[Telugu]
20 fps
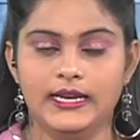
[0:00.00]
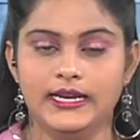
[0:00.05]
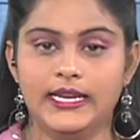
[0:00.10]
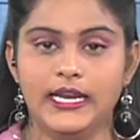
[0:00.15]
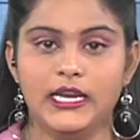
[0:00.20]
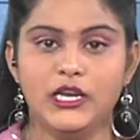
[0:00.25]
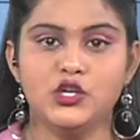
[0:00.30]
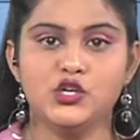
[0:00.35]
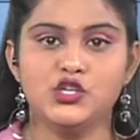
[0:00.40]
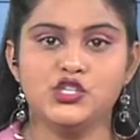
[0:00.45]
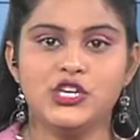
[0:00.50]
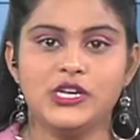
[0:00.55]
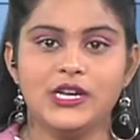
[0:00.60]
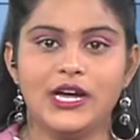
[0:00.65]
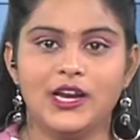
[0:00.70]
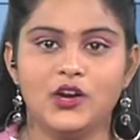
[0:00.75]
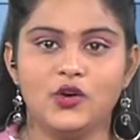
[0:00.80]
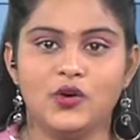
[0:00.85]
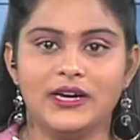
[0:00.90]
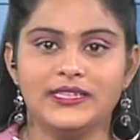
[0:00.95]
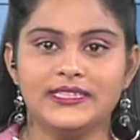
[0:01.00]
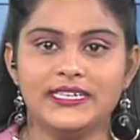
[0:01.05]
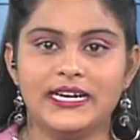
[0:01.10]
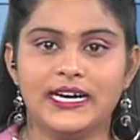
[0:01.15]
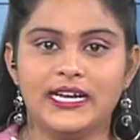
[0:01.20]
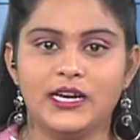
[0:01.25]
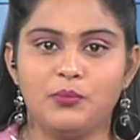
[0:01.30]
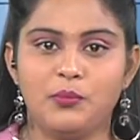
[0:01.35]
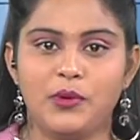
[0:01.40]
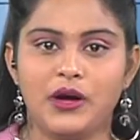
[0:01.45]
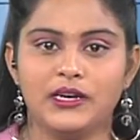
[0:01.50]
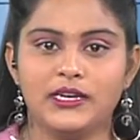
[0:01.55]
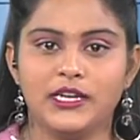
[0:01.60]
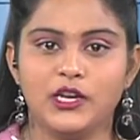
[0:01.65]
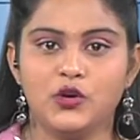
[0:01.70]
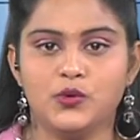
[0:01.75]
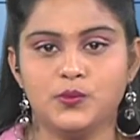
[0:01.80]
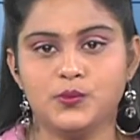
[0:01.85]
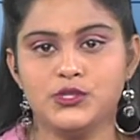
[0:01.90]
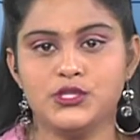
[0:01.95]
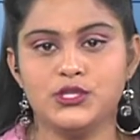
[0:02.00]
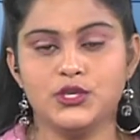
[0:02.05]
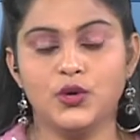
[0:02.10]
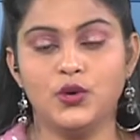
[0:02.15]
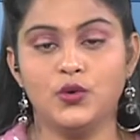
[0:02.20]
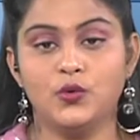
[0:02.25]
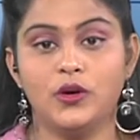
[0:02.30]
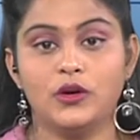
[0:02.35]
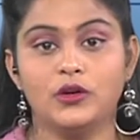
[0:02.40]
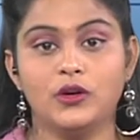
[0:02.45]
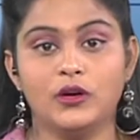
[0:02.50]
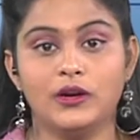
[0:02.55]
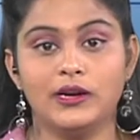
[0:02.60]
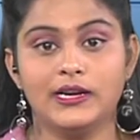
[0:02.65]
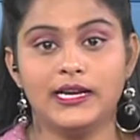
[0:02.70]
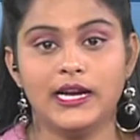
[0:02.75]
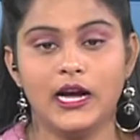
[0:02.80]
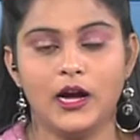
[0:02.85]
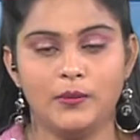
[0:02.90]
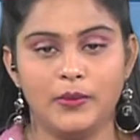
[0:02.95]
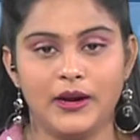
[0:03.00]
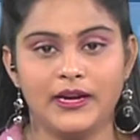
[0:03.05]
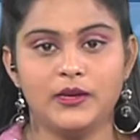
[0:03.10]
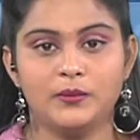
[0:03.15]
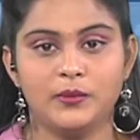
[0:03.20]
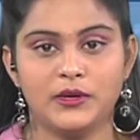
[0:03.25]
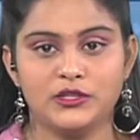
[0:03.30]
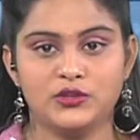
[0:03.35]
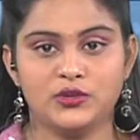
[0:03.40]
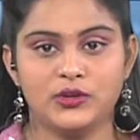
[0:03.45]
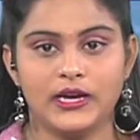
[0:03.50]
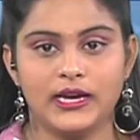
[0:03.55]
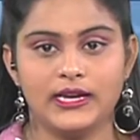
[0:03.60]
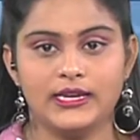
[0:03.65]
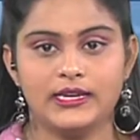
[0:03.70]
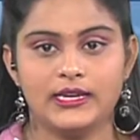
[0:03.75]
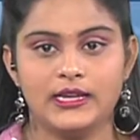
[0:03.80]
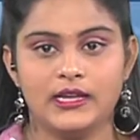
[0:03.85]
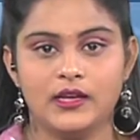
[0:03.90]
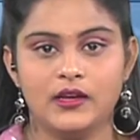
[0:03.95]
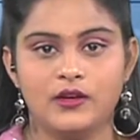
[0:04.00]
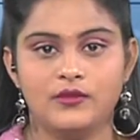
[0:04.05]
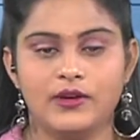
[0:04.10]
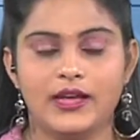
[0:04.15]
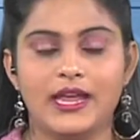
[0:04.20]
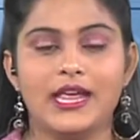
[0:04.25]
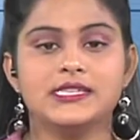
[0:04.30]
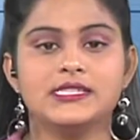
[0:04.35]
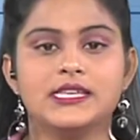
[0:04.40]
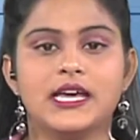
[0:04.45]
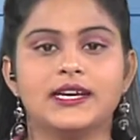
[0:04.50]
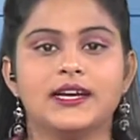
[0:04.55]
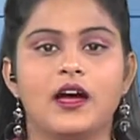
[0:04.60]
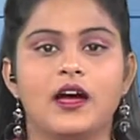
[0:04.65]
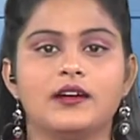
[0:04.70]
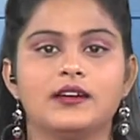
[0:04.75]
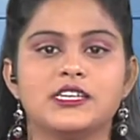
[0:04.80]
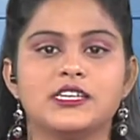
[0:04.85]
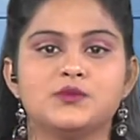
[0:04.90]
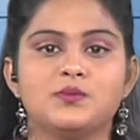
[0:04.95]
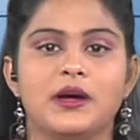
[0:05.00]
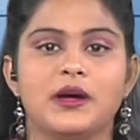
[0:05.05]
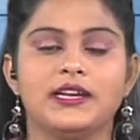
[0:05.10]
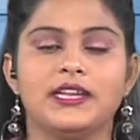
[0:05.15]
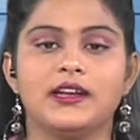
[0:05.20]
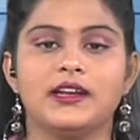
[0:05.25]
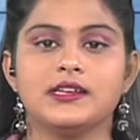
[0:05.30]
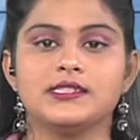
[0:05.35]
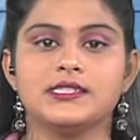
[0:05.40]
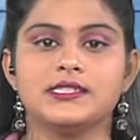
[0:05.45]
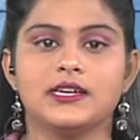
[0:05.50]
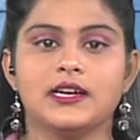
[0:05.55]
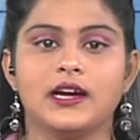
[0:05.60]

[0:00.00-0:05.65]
నెల్లూరు జిల్లాలో అధికార పార్టీలో ముసుగులు ఒక్కొక్కటిగా బయటపడుతున్నాయి వైఎస్ఆర్ కాంగ్రెస్ పార్టీ రాష్ట్ర